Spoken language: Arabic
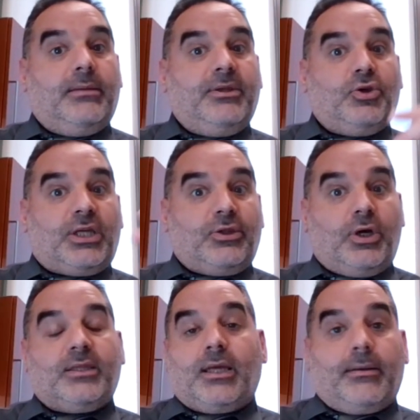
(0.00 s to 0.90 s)
اللي بينتج عنه
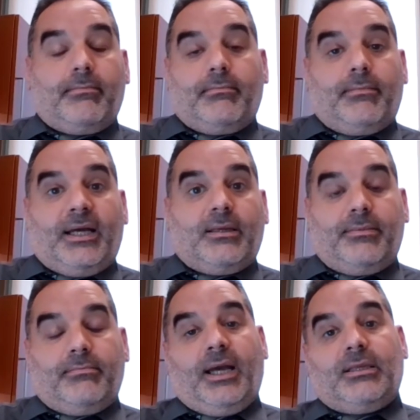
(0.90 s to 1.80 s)
خطا ما
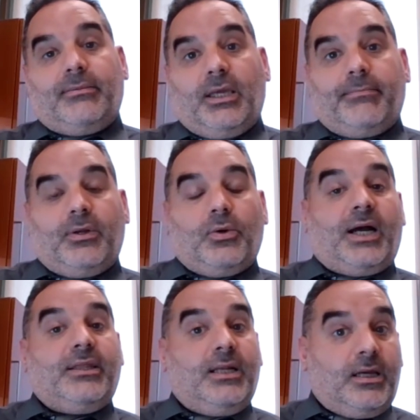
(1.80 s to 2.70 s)
حدا ما حدا
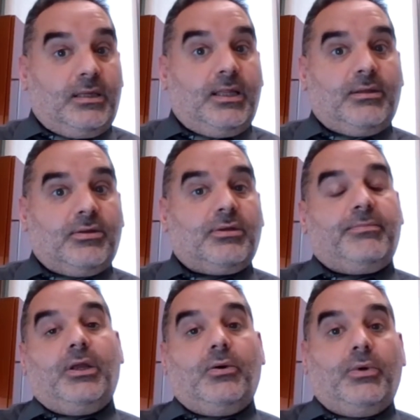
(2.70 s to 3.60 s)
بيتقبله عن الاختلاط
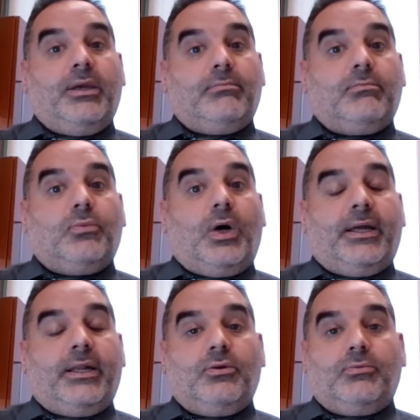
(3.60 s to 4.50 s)
الطبي اللي هو
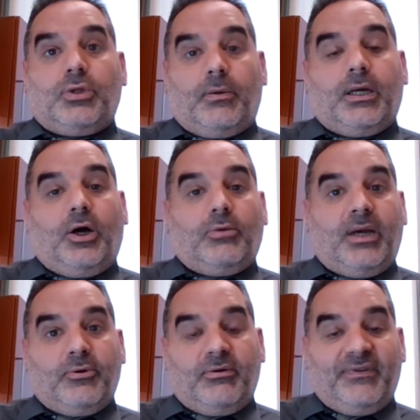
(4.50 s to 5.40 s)
وارد ومتوقع
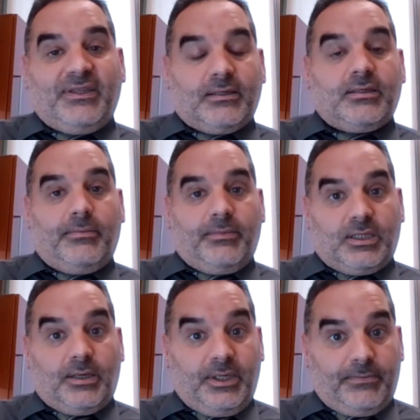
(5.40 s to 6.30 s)
وما بيكون في تقصير من
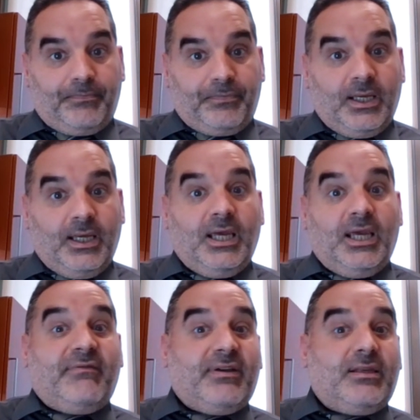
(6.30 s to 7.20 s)
الطبيب
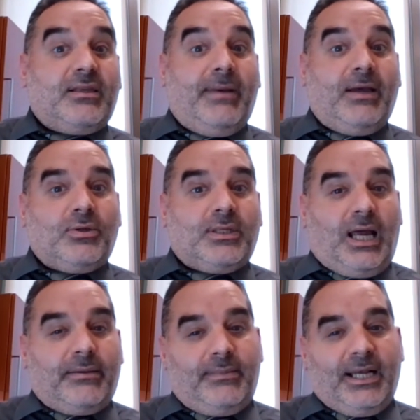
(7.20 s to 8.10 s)
فاثباته
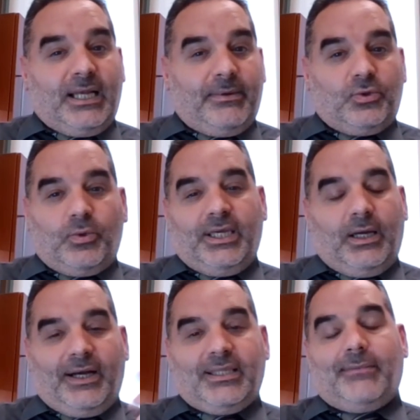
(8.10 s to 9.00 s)
صراحه بالمحكمه شوي
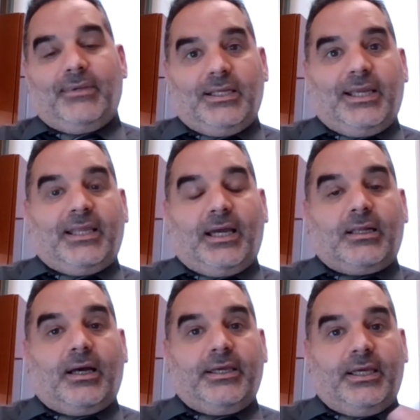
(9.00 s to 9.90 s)
او حتى بال يعني
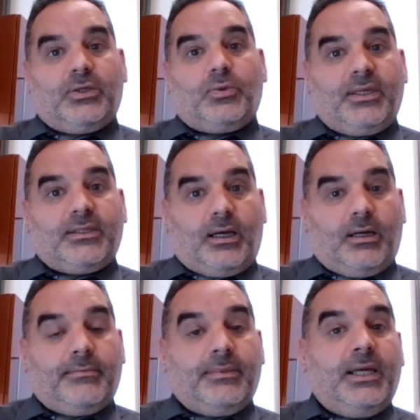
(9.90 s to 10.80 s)
اخلاقيا شوي
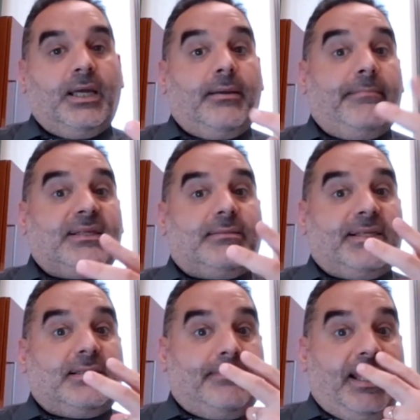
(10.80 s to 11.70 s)
صعب بس
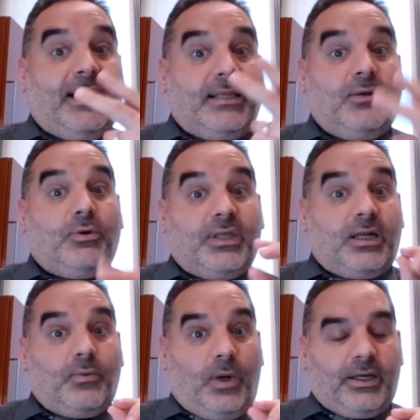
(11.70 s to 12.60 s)
بس بالحالتين هو
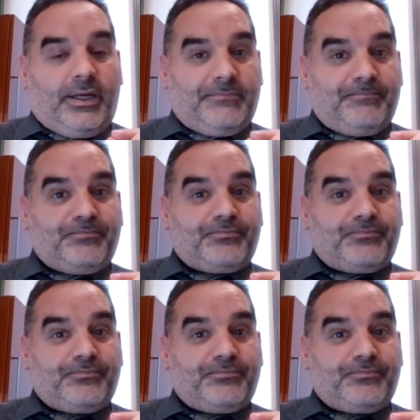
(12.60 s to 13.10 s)
الضرر واقع